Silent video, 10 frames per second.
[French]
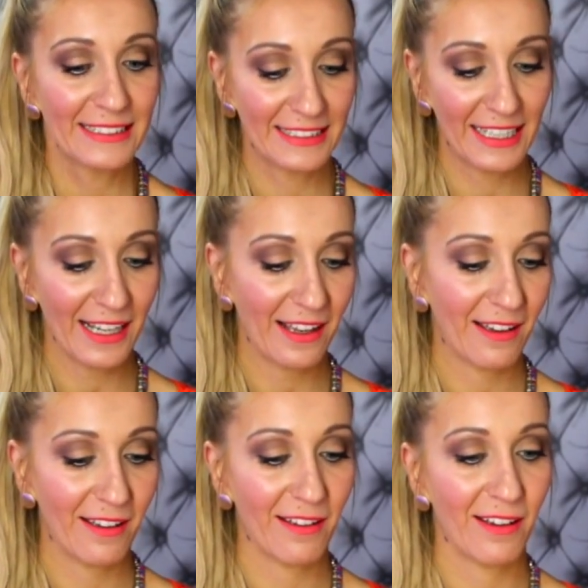c'est
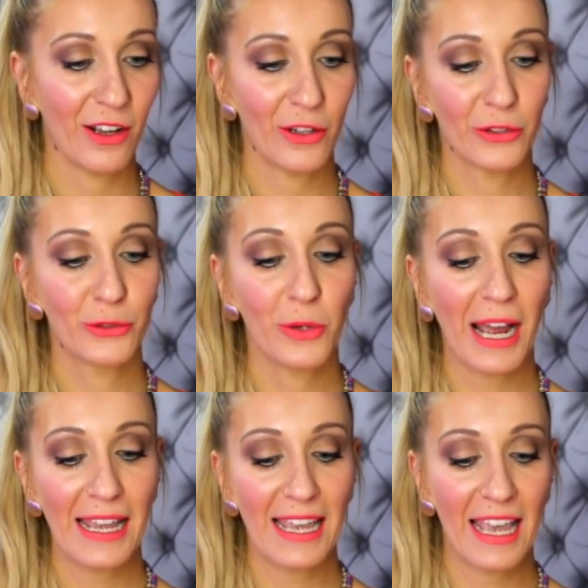le
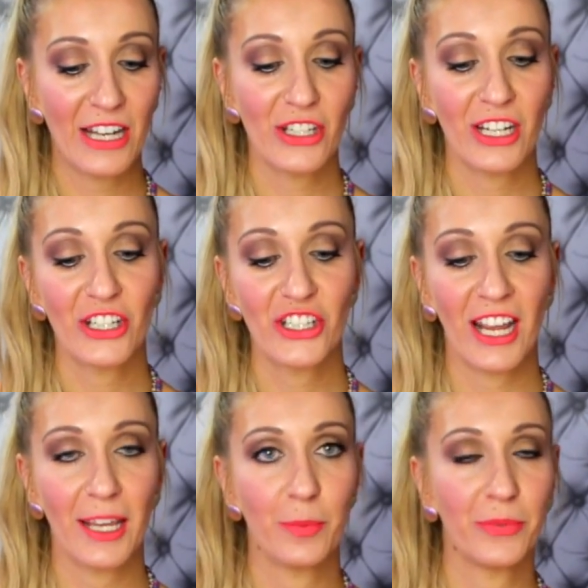Dry and
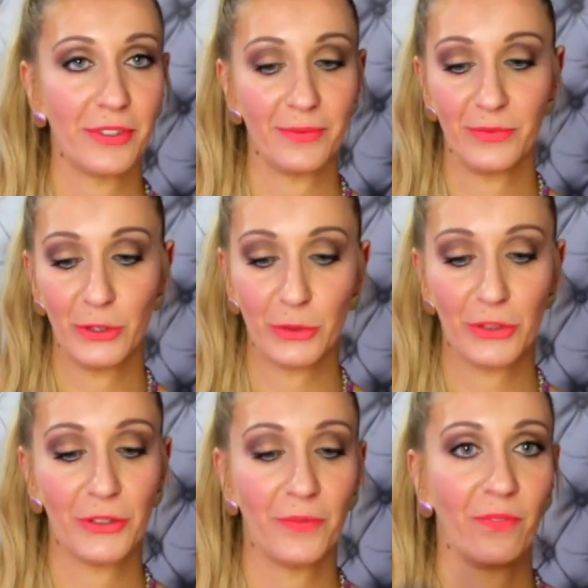Shape.
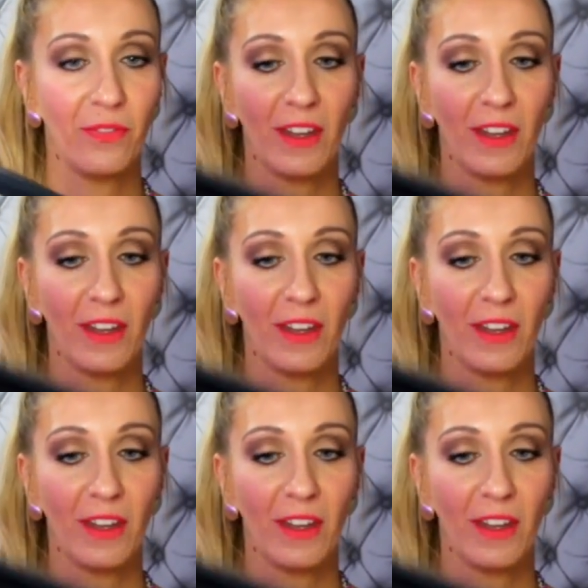Donc,